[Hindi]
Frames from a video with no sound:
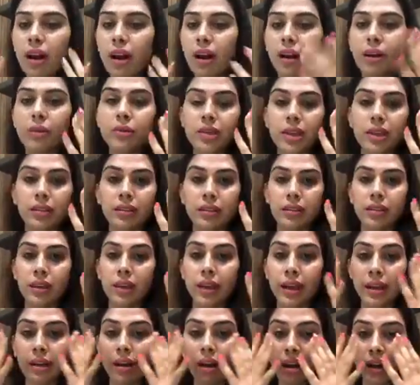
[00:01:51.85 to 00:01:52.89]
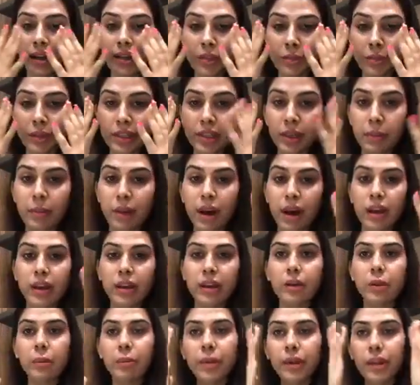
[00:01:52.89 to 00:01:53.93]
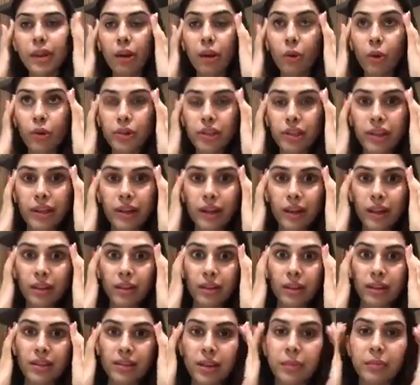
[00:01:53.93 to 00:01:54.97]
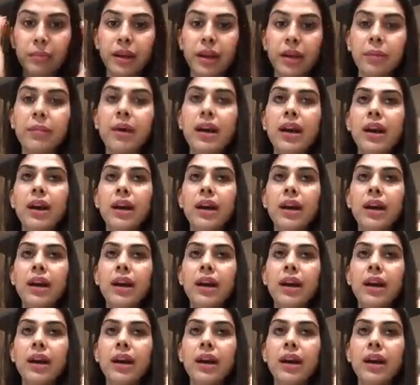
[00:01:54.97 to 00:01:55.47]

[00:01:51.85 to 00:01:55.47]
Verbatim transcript: हाल हो जाता था लाइक आइज में से पानी और पत होश ही नहीं रहती थी समटाइम